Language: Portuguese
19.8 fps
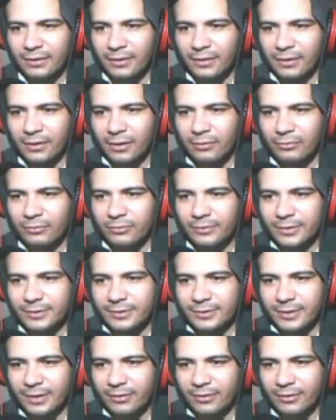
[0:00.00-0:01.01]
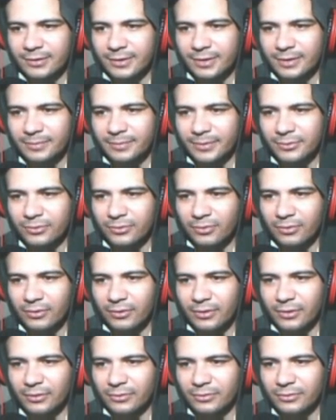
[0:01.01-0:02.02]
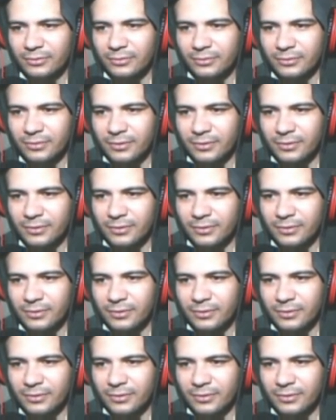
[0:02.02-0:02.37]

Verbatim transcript: Agora vamos ver esse negócio aqui, pessoal. Eu não...